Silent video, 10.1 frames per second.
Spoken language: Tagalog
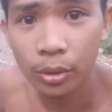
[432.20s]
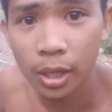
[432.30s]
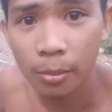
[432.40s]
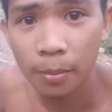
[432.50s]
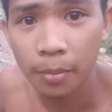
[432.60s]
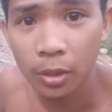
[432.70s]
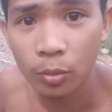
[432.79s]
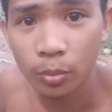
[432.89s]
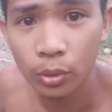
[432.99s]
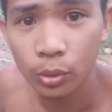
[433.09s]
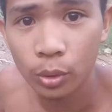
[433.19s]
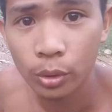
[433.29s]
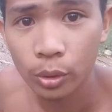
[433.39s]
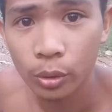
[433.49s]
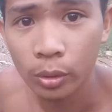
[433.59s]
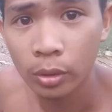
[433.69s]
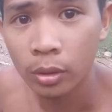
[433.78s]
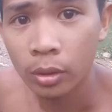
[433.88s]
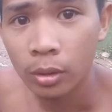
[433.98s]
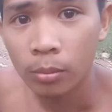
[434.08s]
po namin pinuputol to,
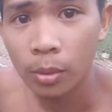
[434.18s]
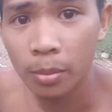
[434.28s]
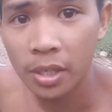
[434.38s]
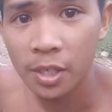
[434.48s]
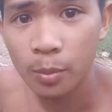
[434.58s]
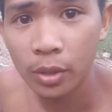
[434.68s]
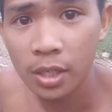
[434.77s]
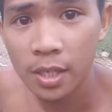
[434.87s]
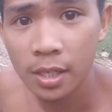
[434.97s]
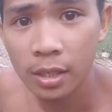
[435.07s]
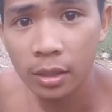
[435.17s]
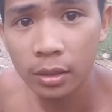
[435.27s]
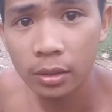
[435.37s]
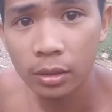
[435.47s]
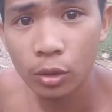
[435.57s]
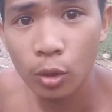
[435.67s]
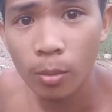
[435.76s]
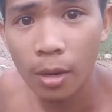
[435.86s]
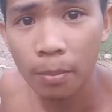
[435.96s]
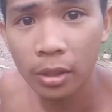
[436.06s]
mabilis po kasing
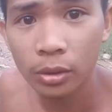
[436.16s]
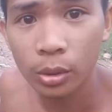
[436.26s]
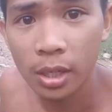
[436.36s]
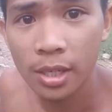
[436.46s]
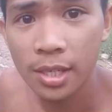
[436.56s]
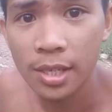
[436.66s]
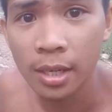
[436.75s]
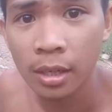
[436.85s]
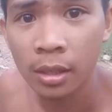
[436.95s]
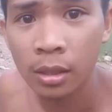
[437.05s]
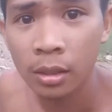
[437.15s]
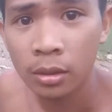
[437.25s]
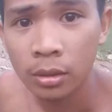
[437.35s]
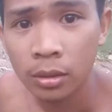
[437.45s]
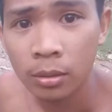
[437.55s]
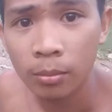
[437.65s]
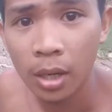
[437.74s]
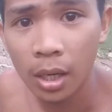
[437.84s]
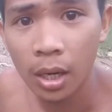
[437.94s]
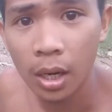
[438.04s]
gumapang to guys eh.
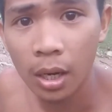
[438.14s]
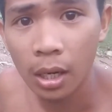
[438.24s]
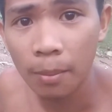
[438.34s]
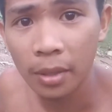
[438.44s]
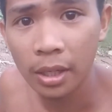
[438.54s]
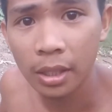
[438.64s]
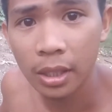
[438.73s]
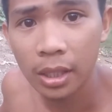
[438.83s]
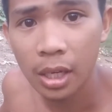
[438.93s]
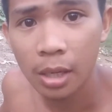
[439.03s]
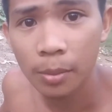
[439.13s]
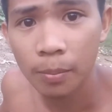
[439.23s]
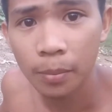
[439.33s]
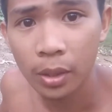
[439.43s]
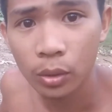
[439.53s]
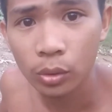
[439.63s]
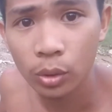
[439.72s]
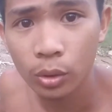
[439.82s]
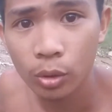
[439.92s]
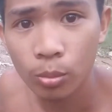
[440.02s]
Baka kapag hindi namin
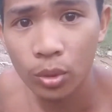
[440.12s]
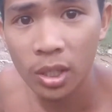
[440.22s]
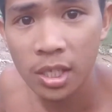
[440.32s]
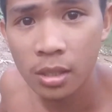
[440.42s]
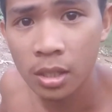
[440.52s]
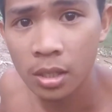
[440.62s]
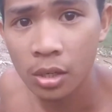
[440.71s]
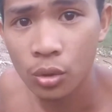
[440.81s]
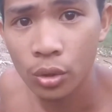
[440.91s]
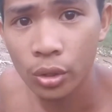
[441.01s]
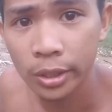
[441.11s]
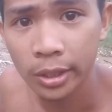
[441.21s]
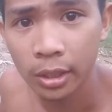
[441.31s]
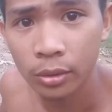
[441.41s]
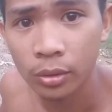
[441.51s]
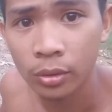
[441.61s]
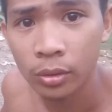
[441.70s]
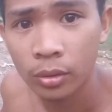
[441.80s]
pinutol to bukas nasa New York na to.